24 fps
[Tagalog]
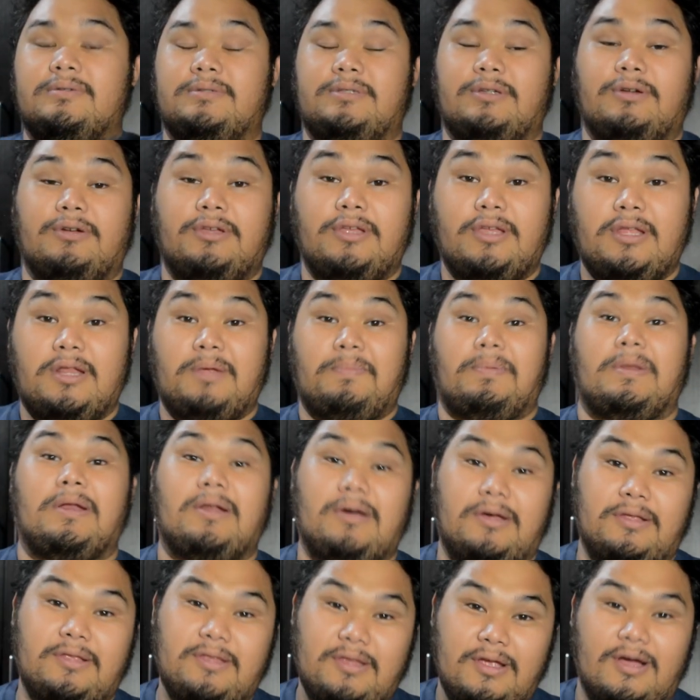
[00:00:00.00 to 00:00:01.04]
So yun,
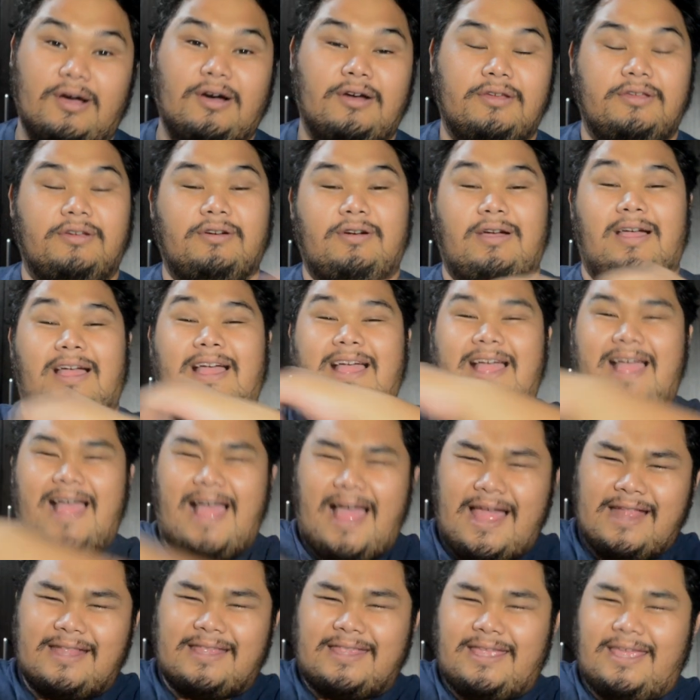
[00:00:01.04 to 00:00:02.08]
napanood nyo yung
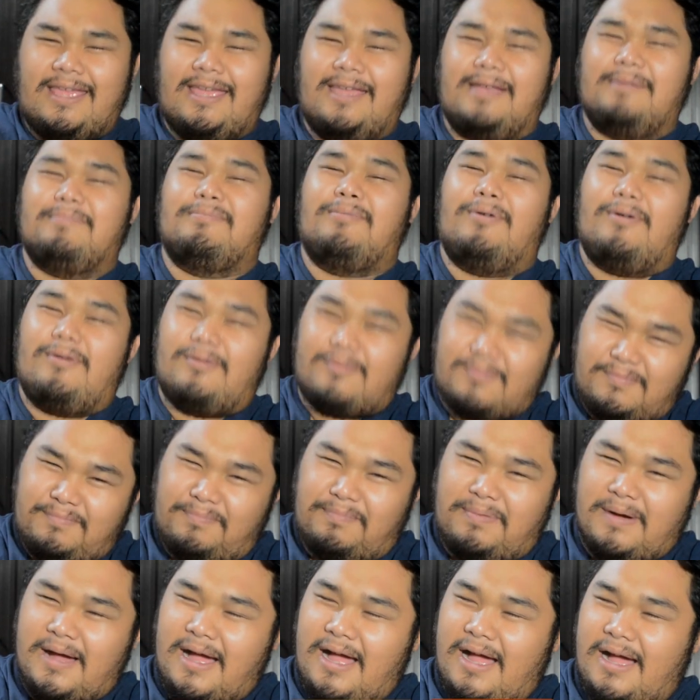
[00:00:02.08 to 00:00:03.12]
ating
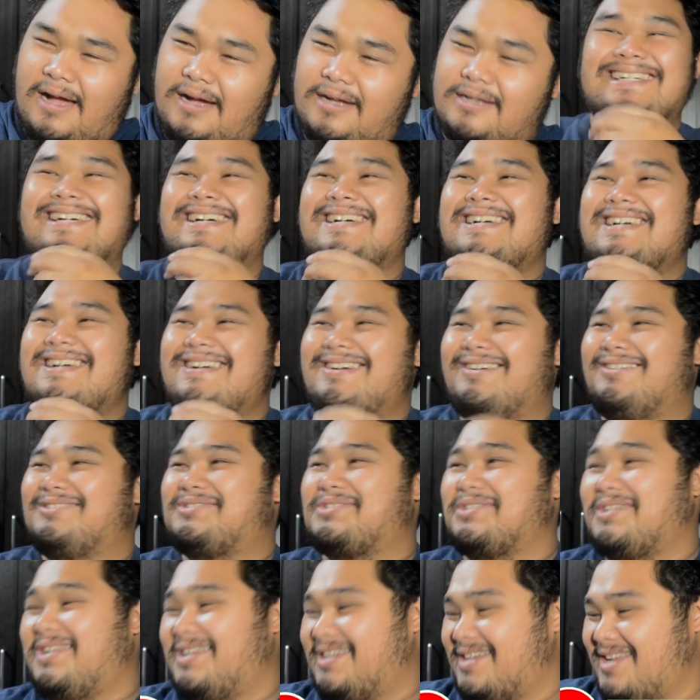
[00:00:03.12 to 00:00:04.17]
mukbang.
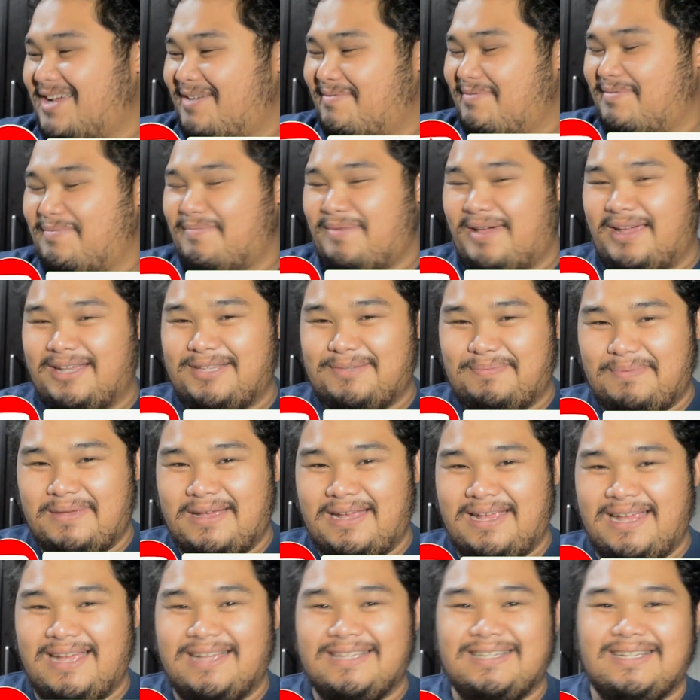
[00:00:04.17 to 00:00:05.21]
Gusto lang namin
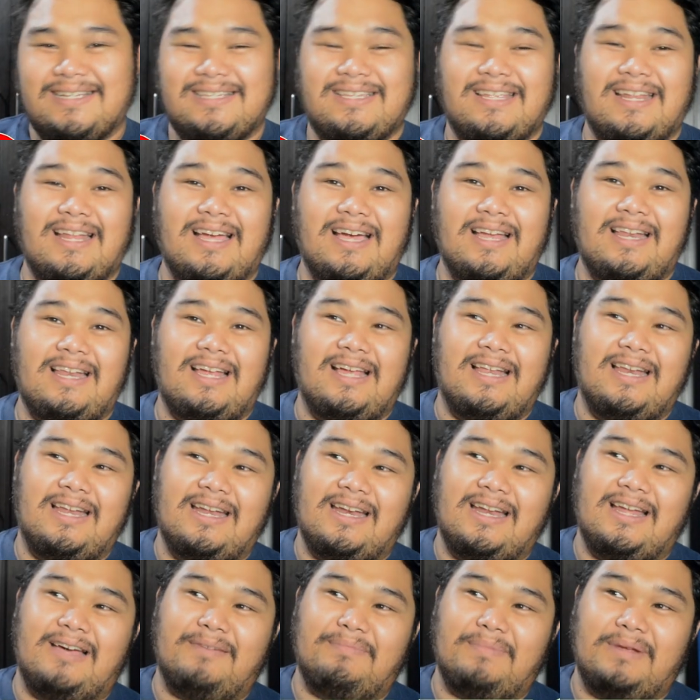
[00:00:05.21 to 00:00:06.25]
ma-experience kasi
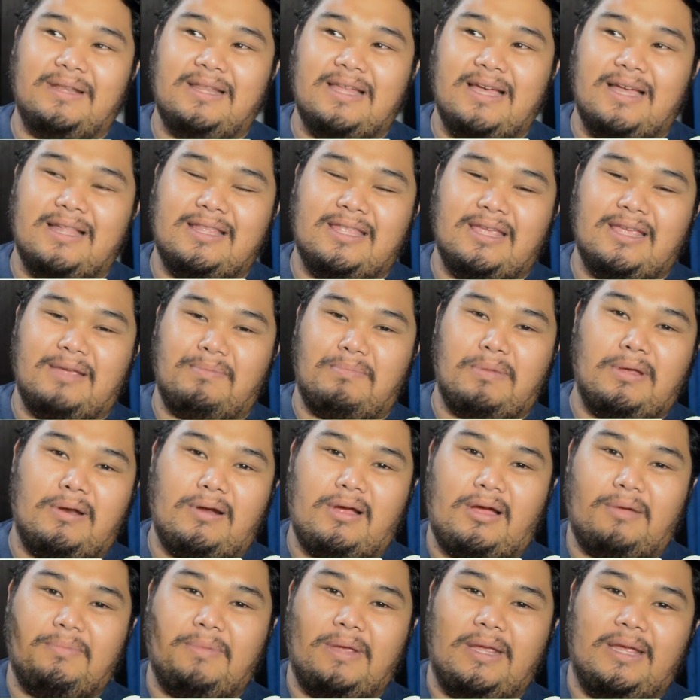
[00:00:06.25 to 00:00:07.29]
naalala namin dati.
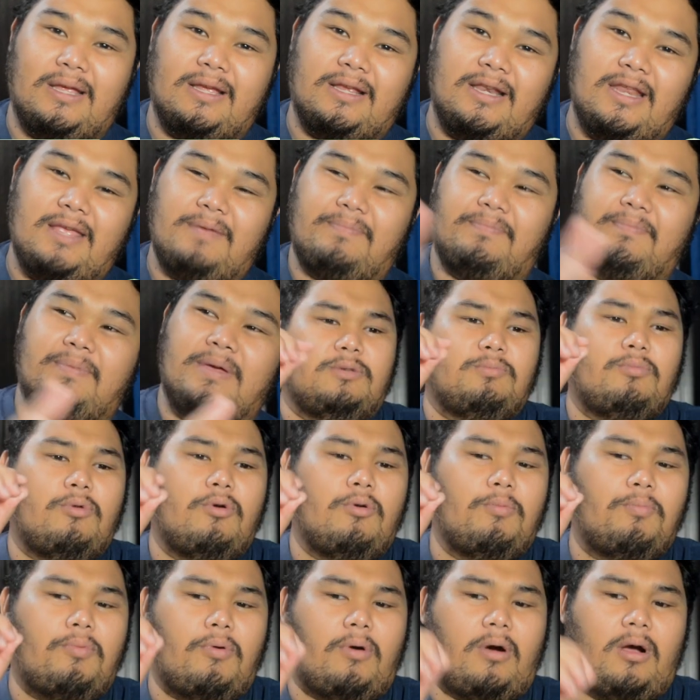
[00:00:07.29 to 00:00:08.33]
Meron kaming clip,
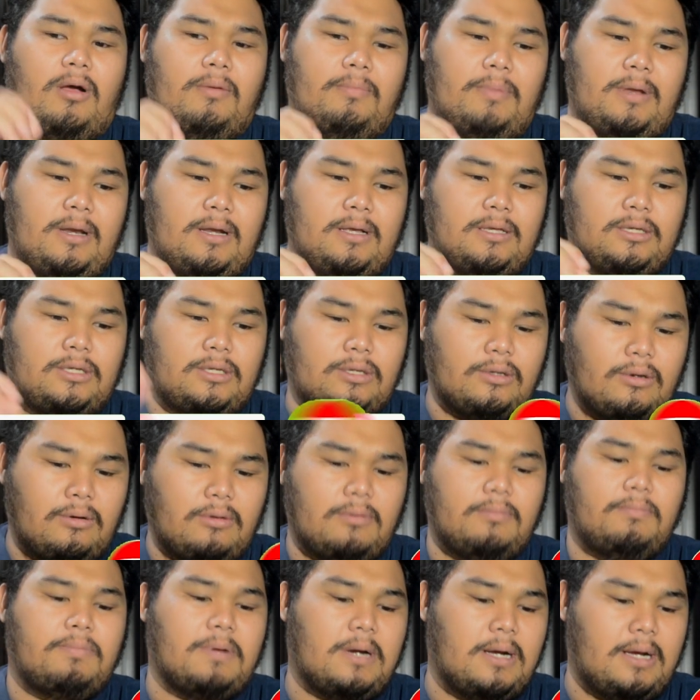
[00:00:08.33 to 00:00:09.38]
tumubo kami ng
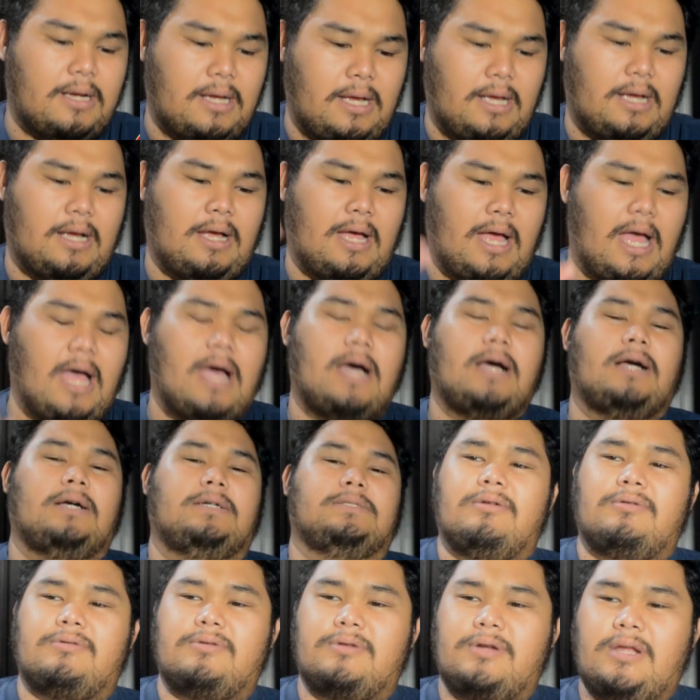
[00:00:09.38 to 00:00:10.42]
sobrang
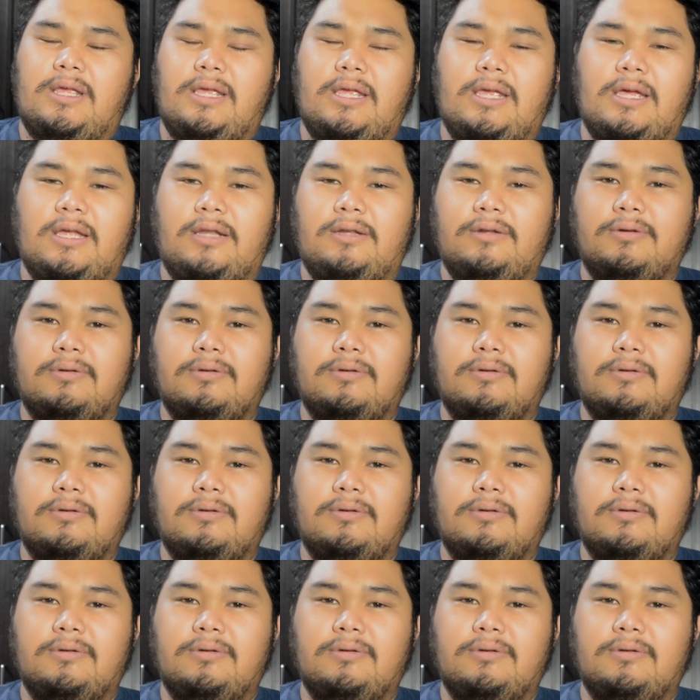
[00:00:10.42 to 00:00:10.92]
anghang Korean